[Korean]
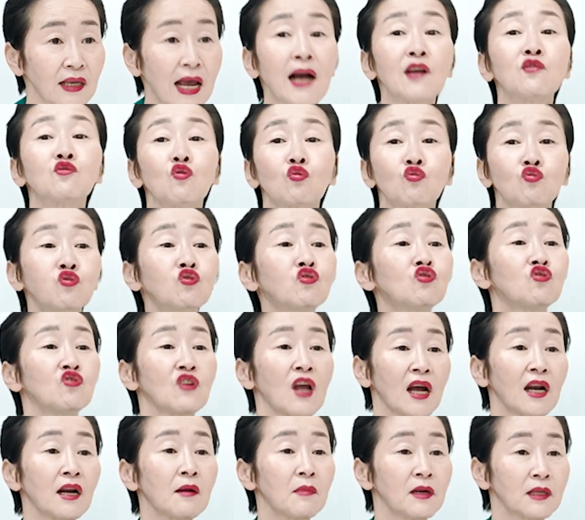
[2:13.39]
양쪽 둘 중에
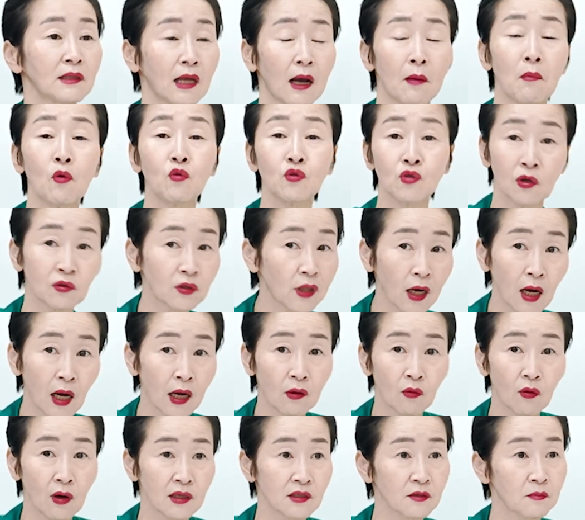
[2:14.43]
하나만 나보고
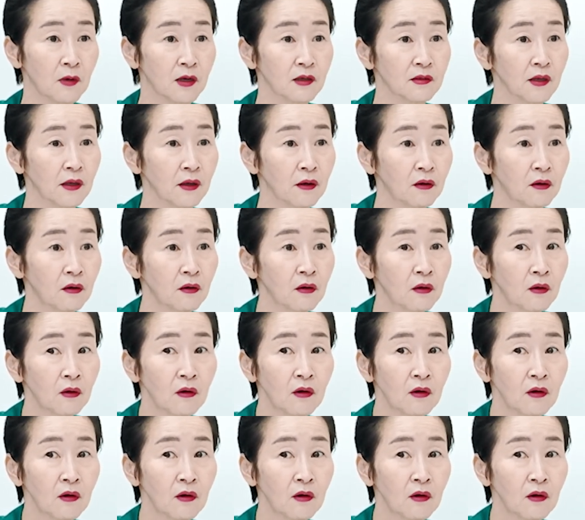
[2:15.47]
선택하라고 하지 마세요.